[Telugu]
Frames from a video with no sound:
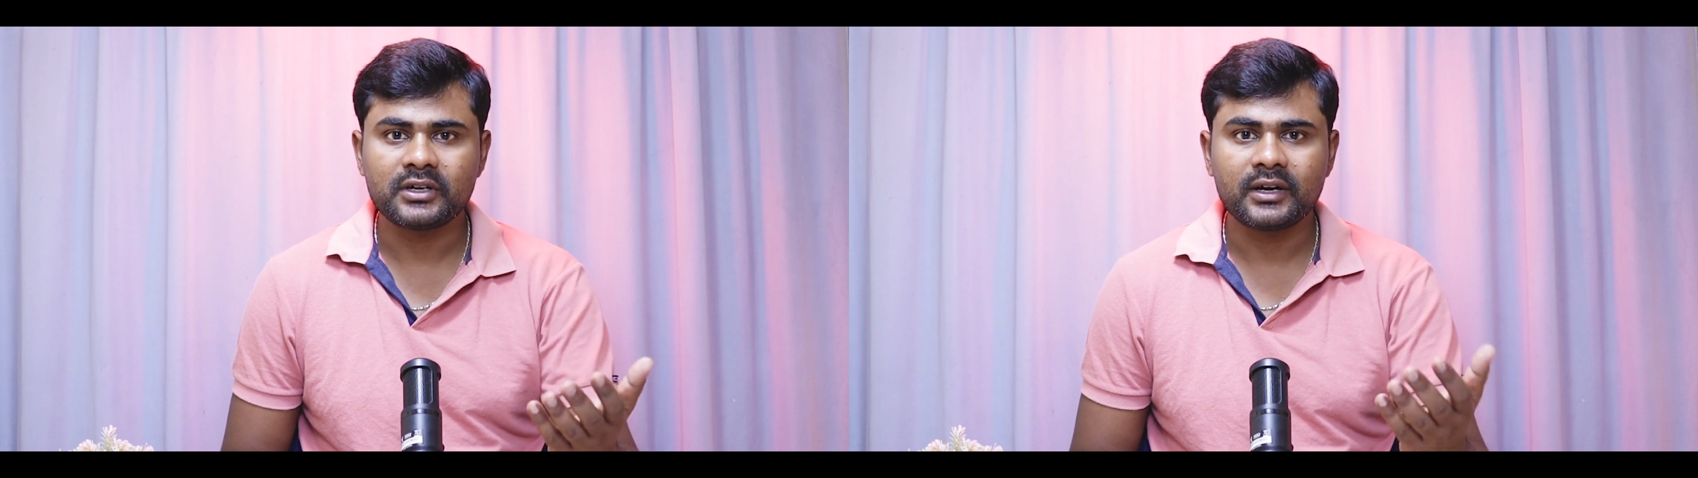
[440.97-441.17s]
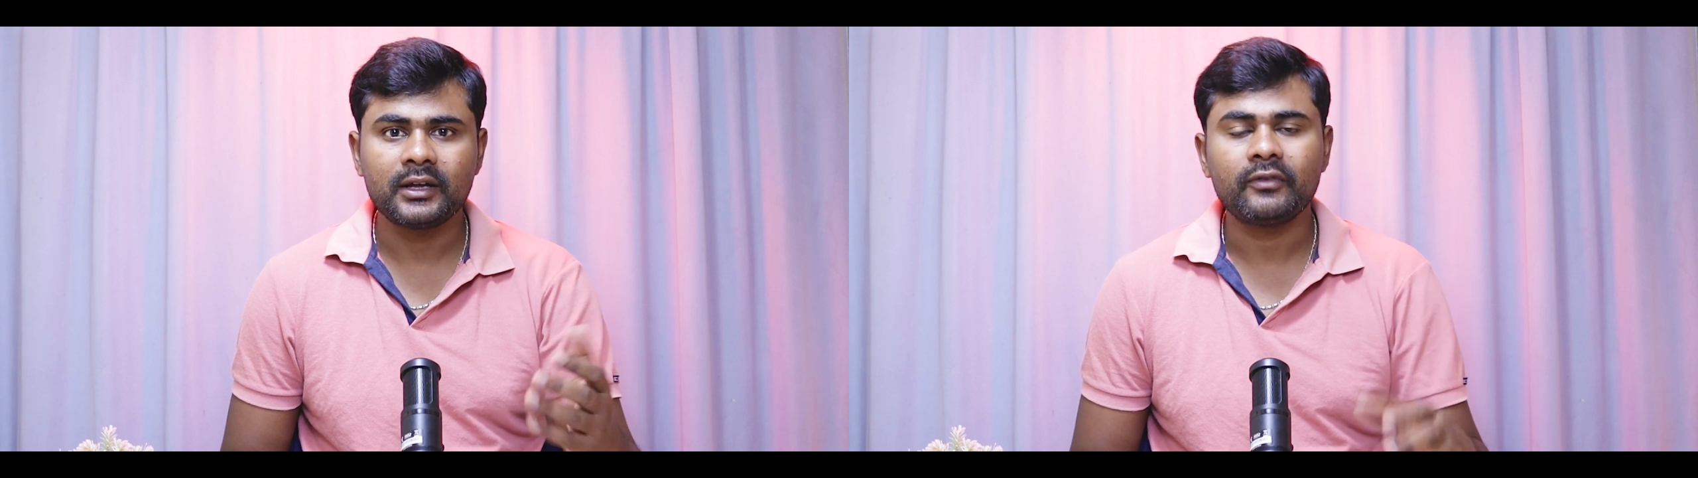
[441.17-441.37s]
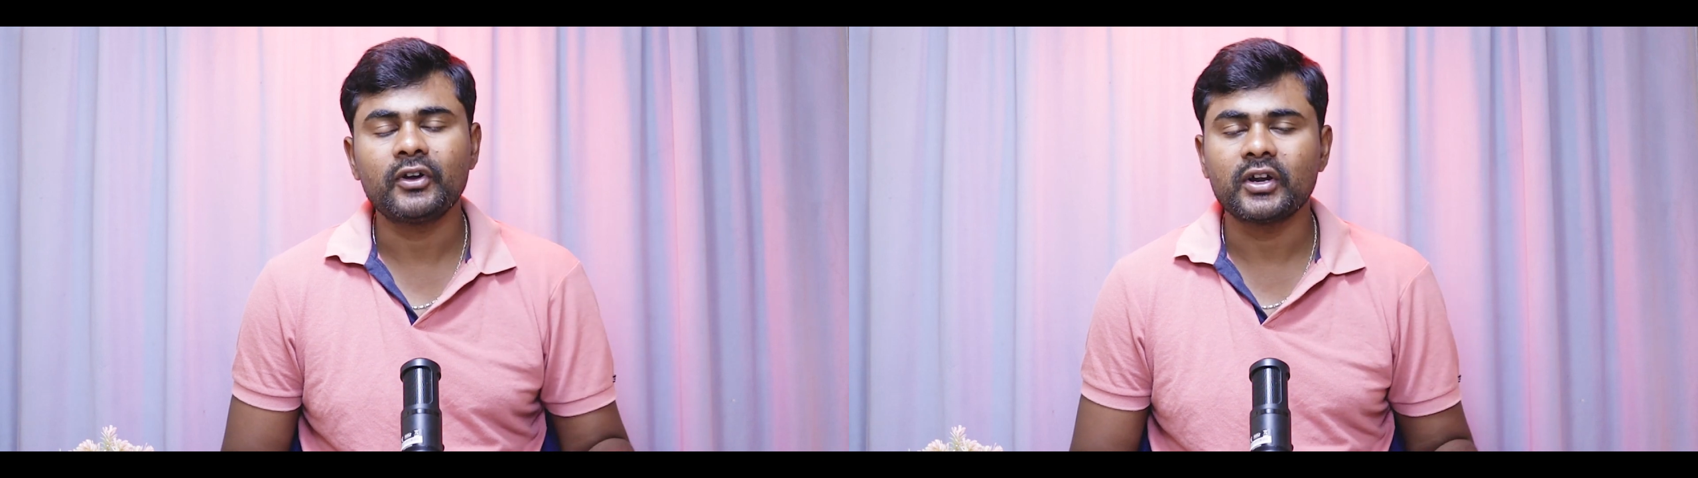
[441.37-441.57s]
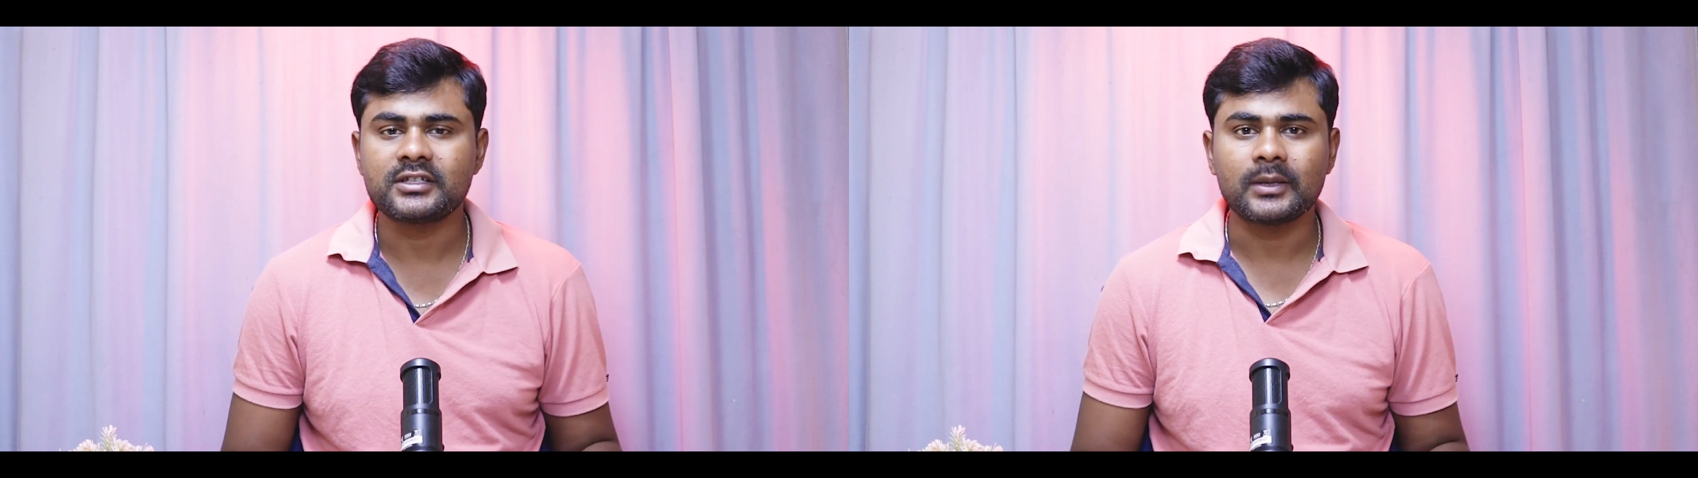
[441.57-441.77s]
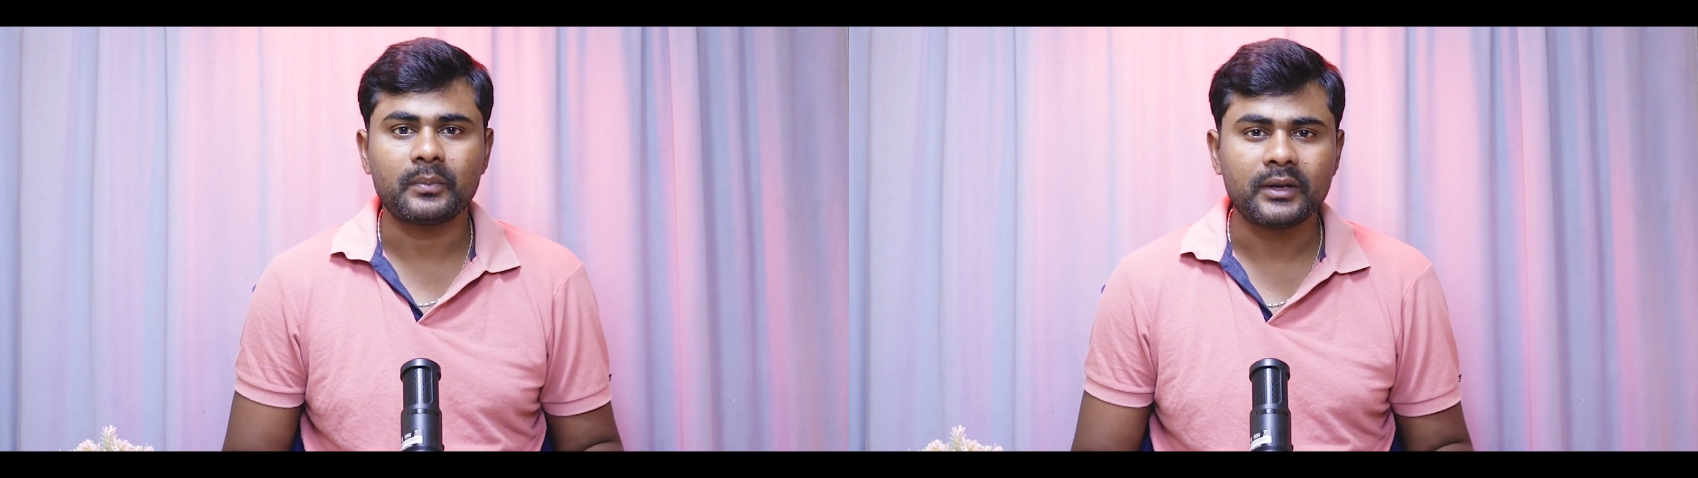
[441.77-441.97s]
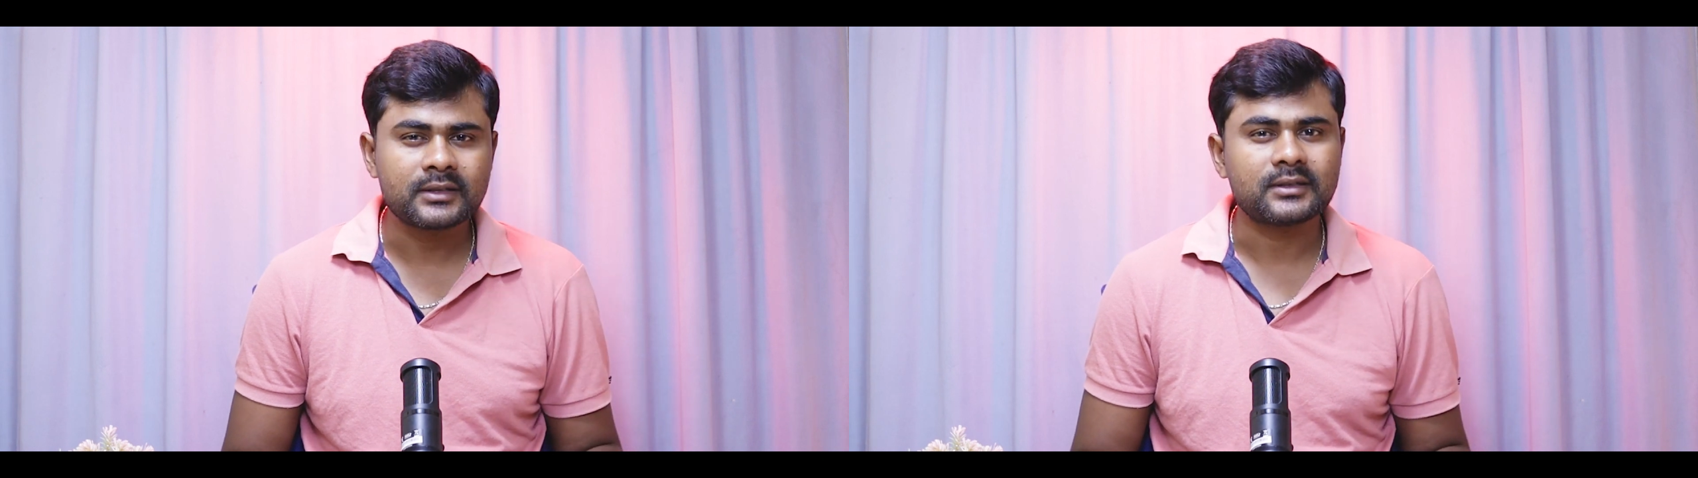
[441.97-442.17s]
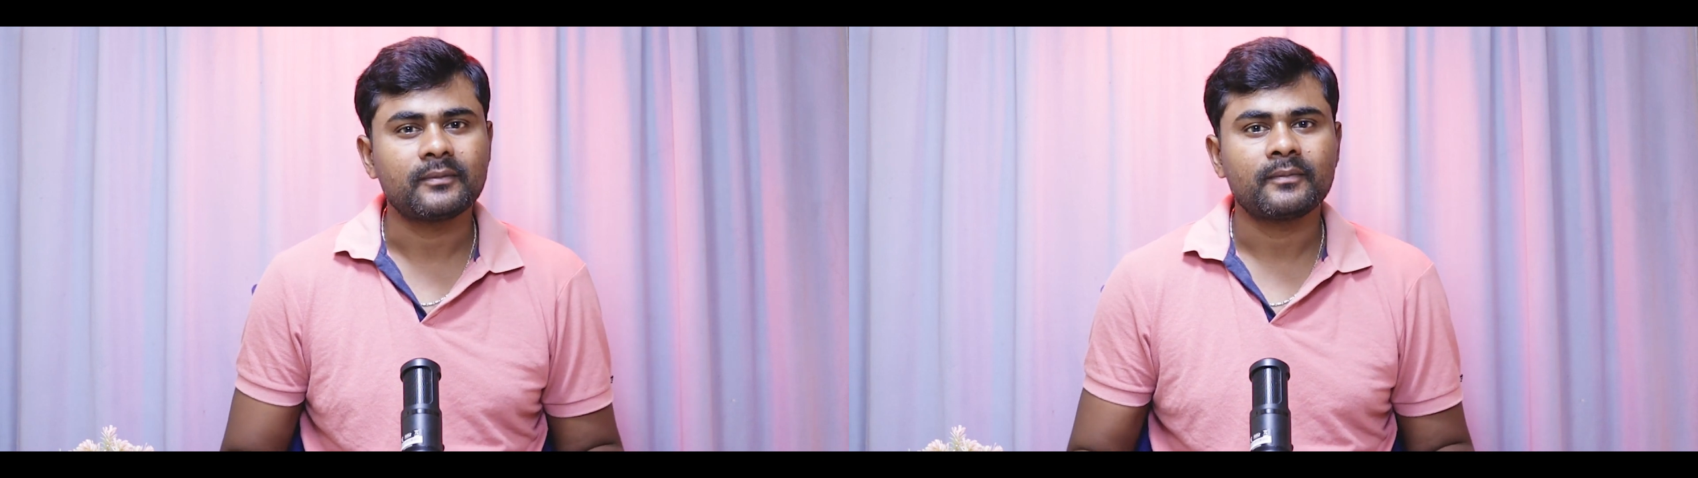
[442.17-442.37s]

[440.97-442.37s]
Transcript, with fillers: చేయండి వీడియో నచ్చితే ప్లీజ్